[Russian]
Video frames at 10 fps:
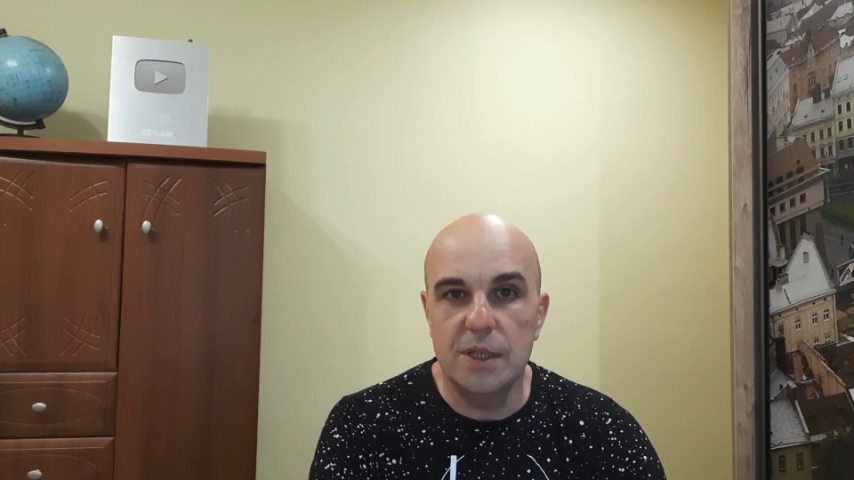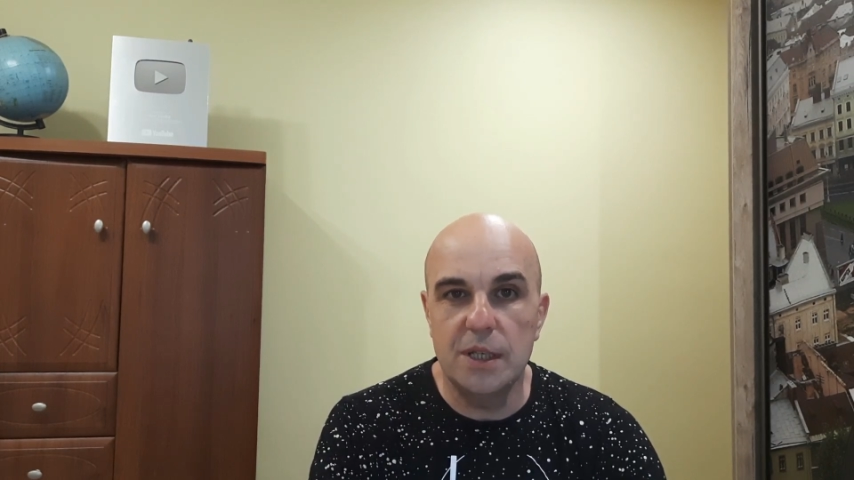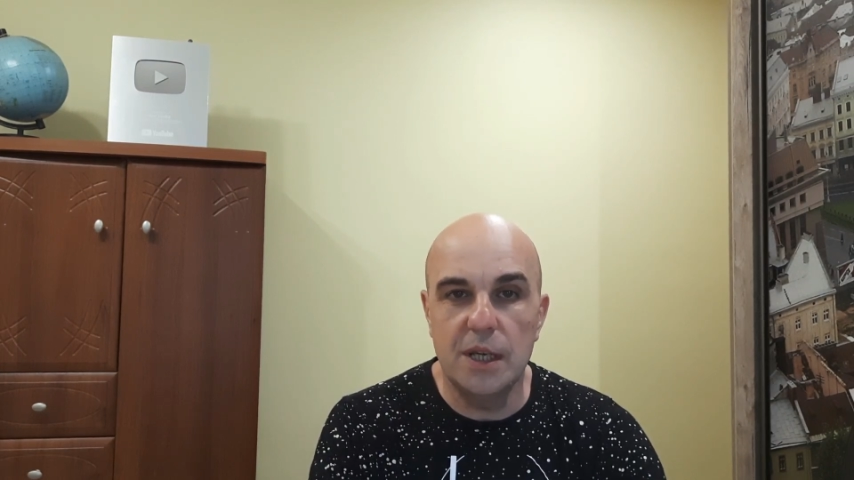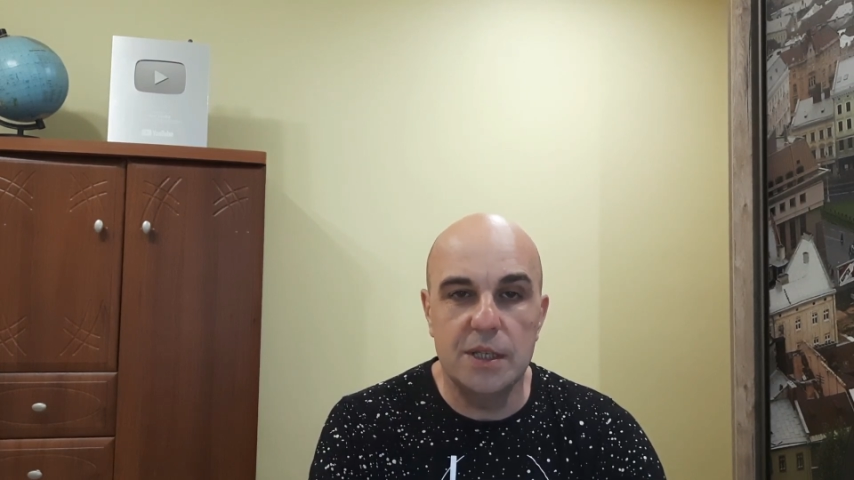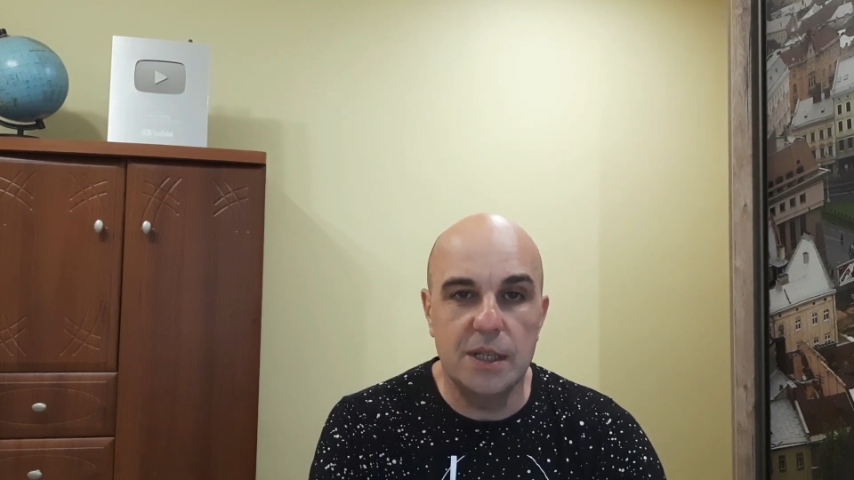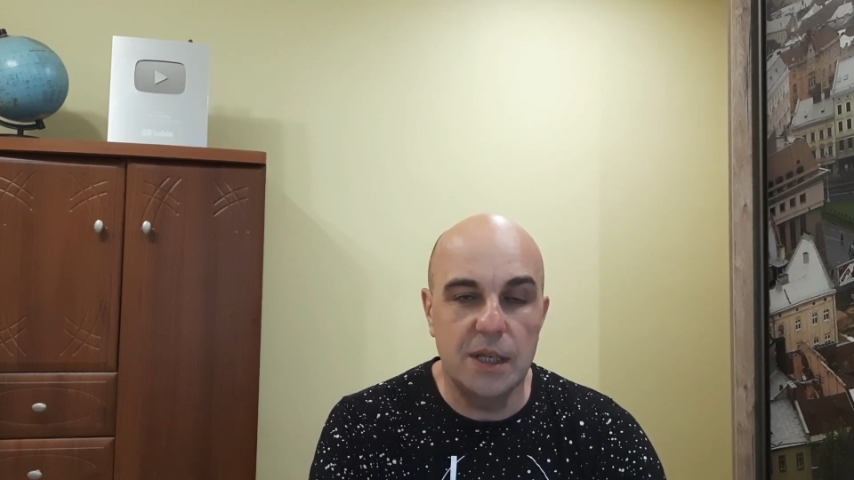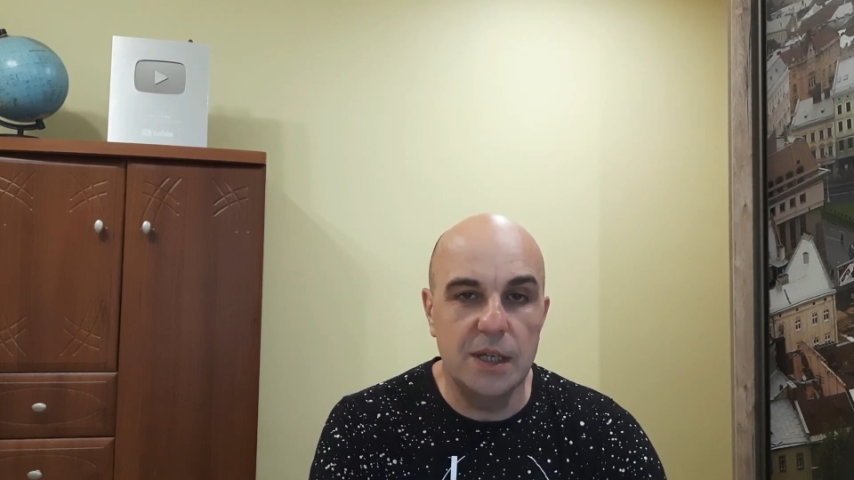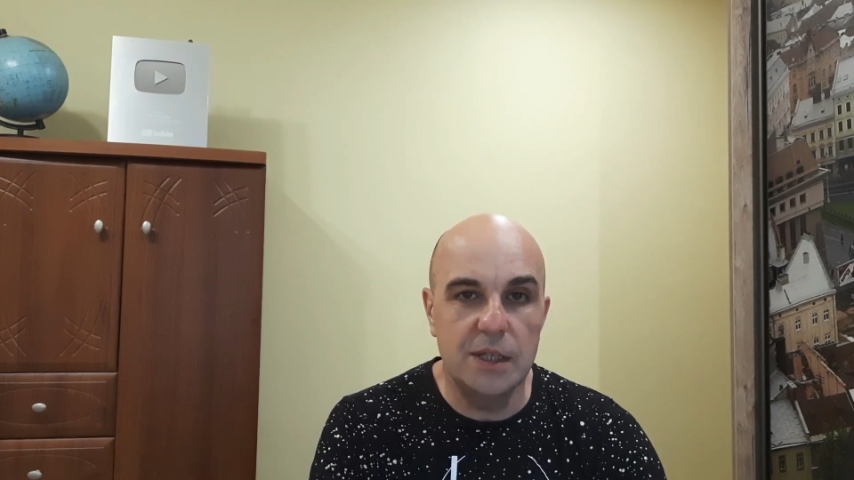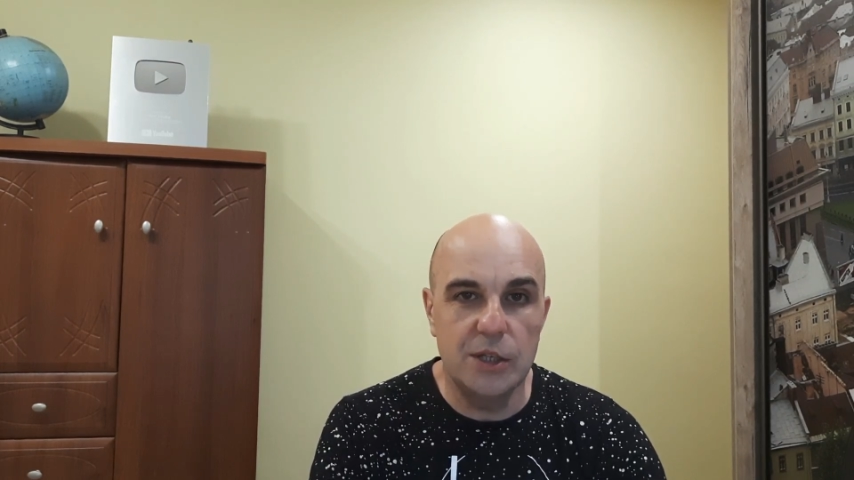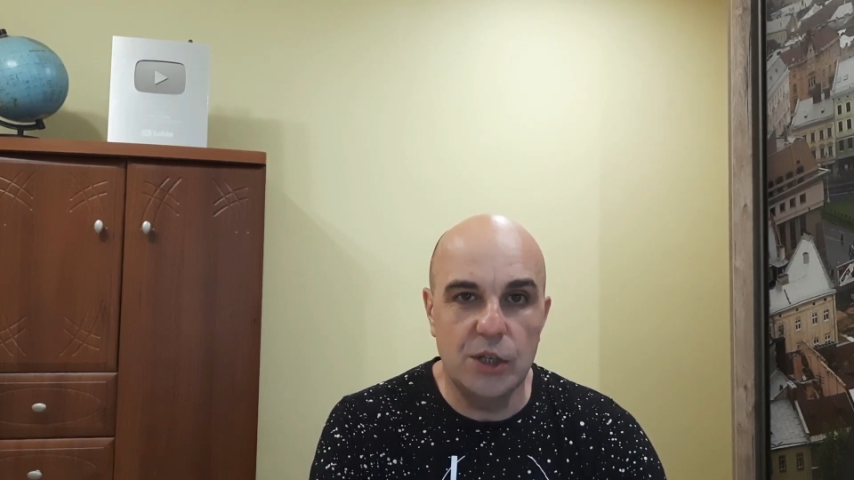съесть
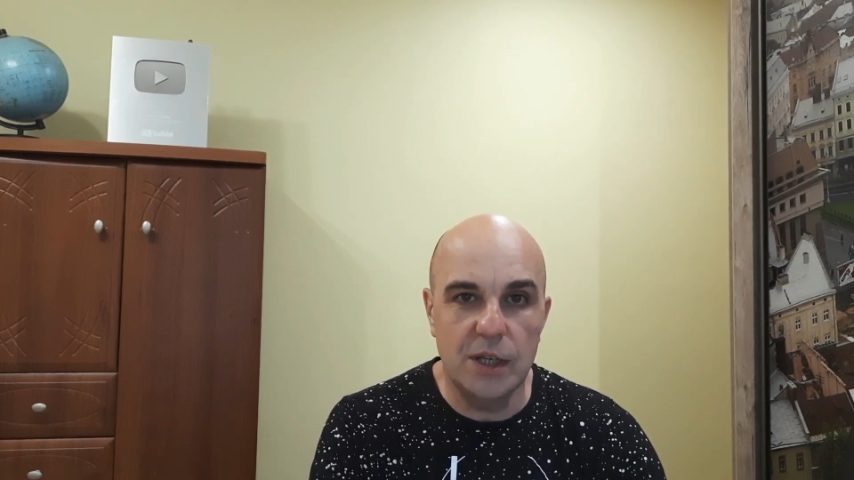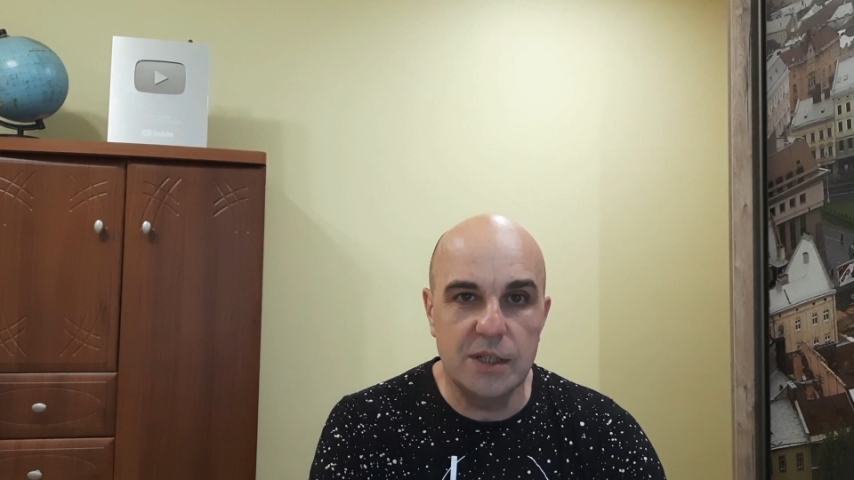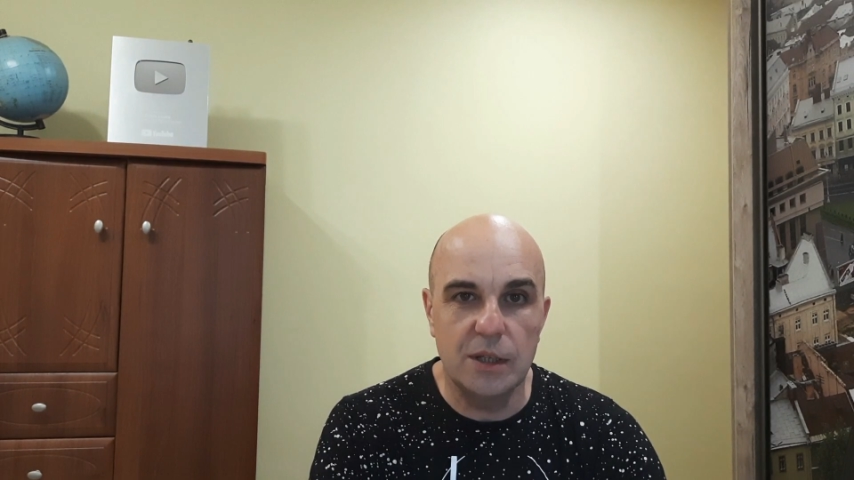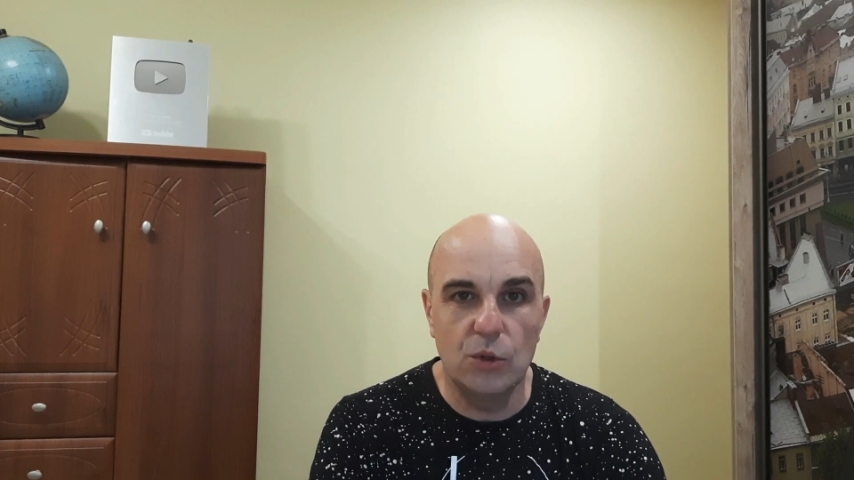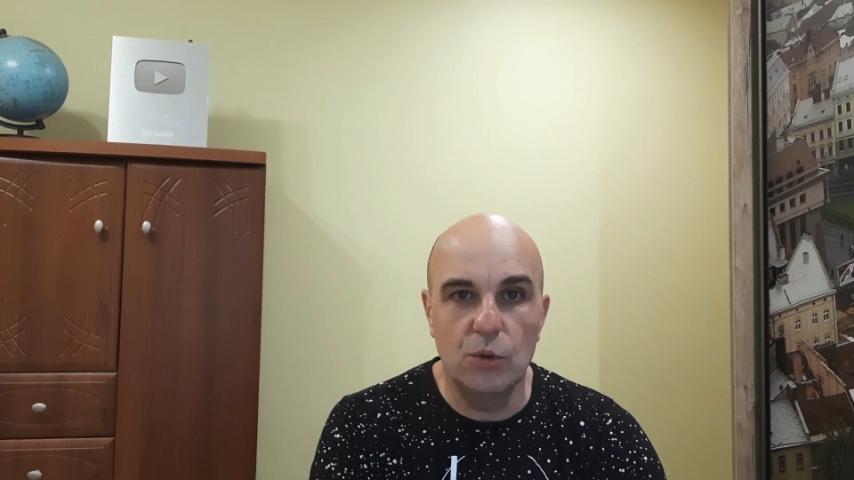их сейчас,